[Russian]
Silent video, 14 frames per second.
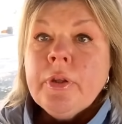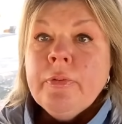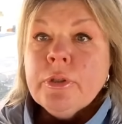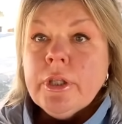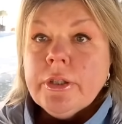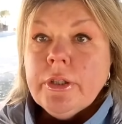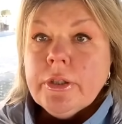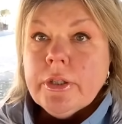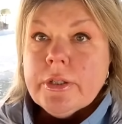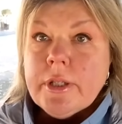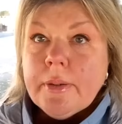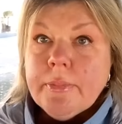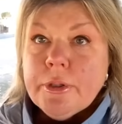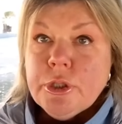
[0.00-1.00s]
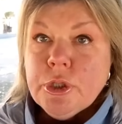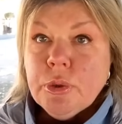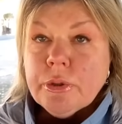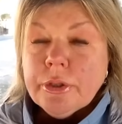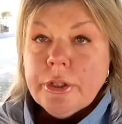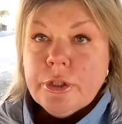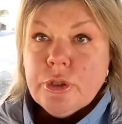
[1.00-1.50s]
вот от этой самой
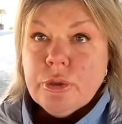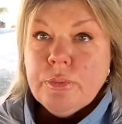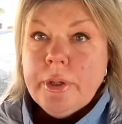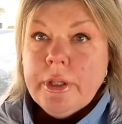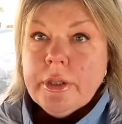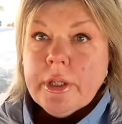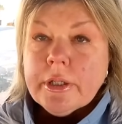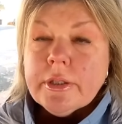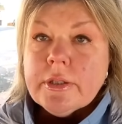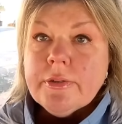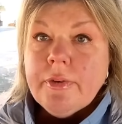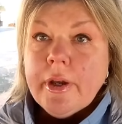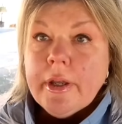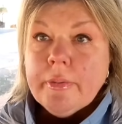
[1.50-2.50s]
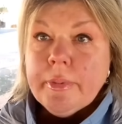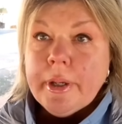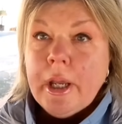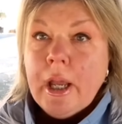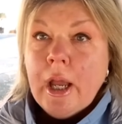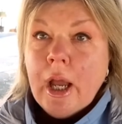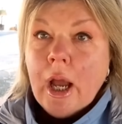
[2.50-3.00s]
черной чумы, так называемой.
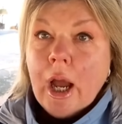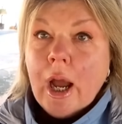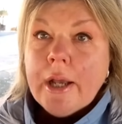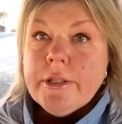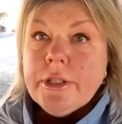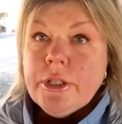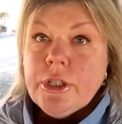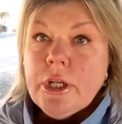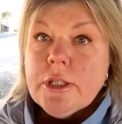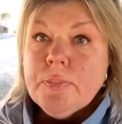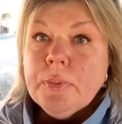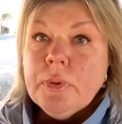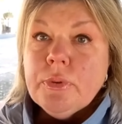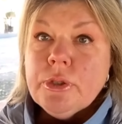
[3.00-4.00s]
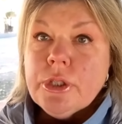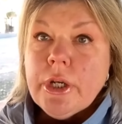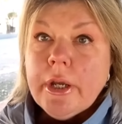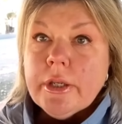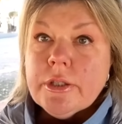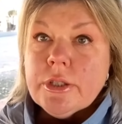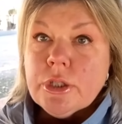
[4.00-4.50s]
А сейчас
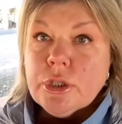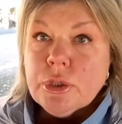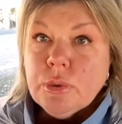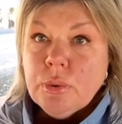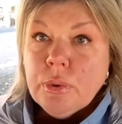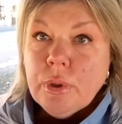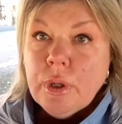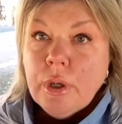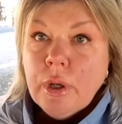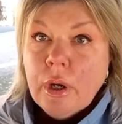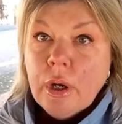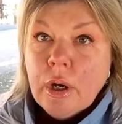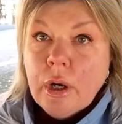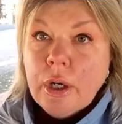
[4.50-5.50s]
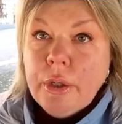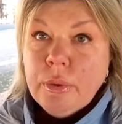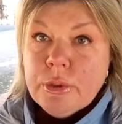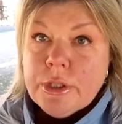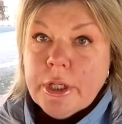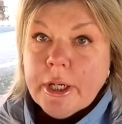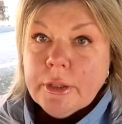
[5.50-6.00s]
получается, что
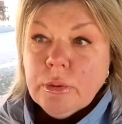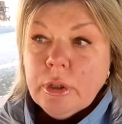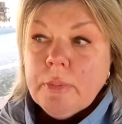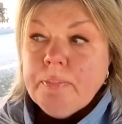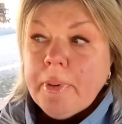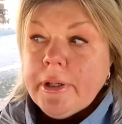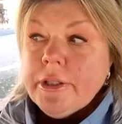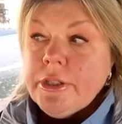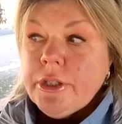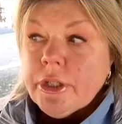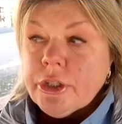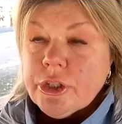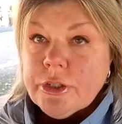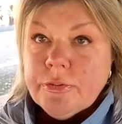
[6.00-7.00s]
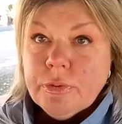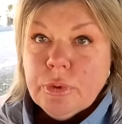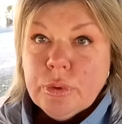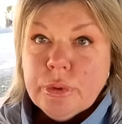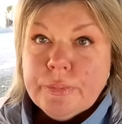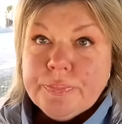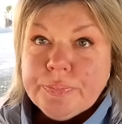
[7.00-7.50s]
люди, которые
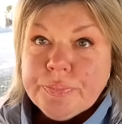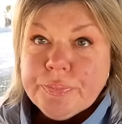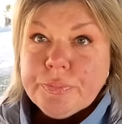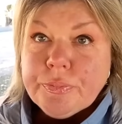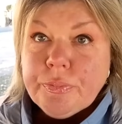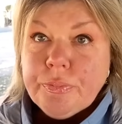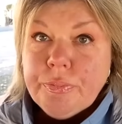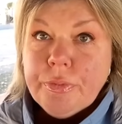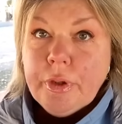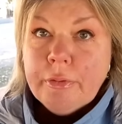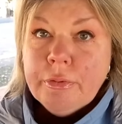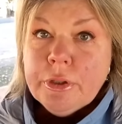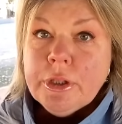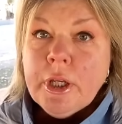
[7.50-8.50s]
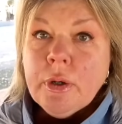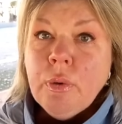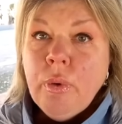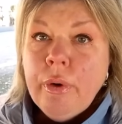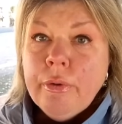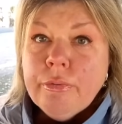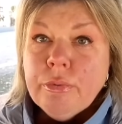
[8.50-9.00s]
поддерживают вот
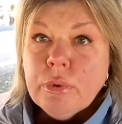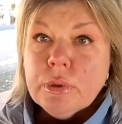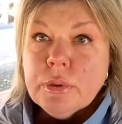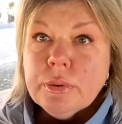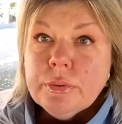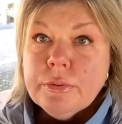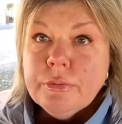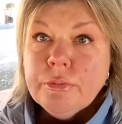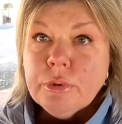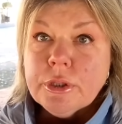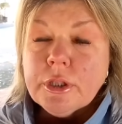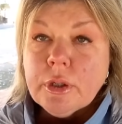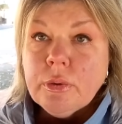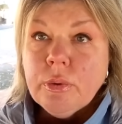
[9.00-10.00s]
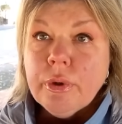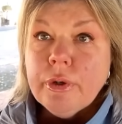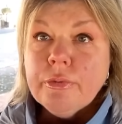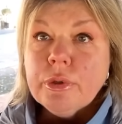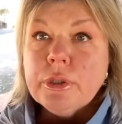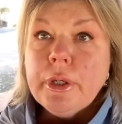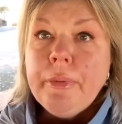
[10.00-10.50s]
такое вот, вот такое
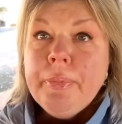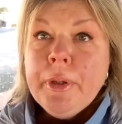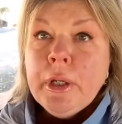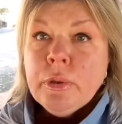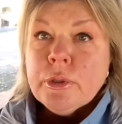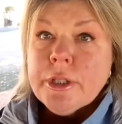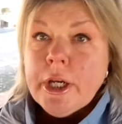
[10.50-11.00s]
вот. Ну